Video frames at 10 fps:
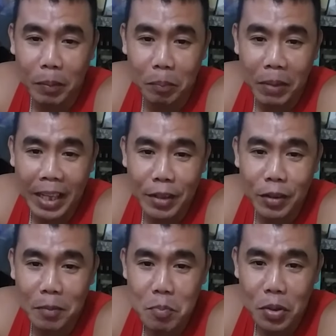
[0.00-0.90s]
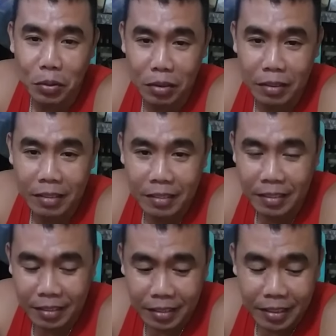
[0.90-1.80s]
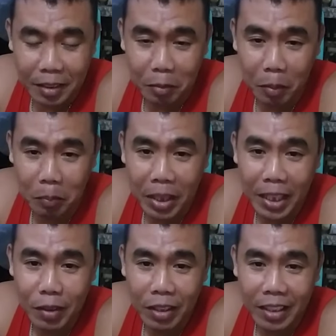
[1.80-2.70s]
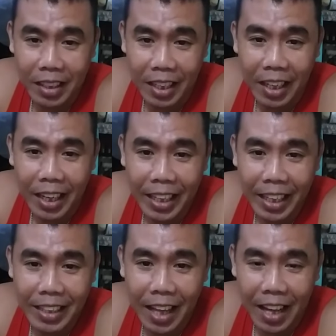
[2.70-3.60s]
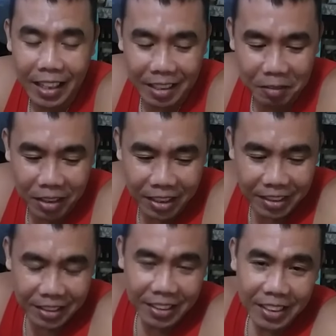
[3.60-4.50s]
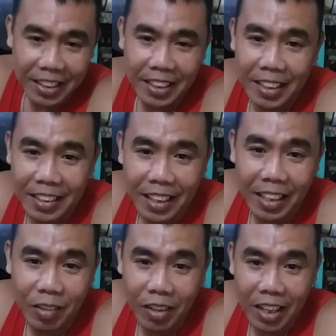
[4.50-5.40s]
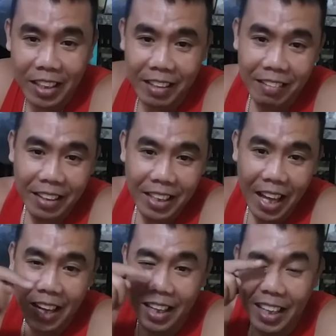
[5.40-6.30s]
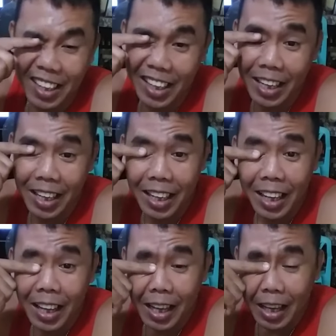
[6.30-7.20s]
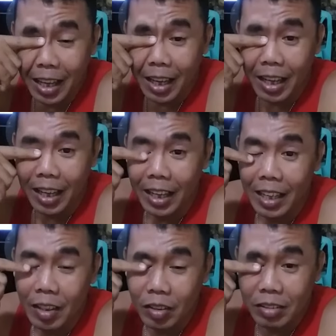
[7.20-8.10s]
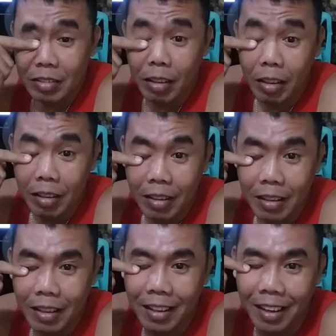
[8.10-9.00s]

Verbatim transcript: milyon ng views milyon ang uh, kinikita. Diba? Tayo wala tayong kita. Yeah. Diba? Ayan o. Oh. oh.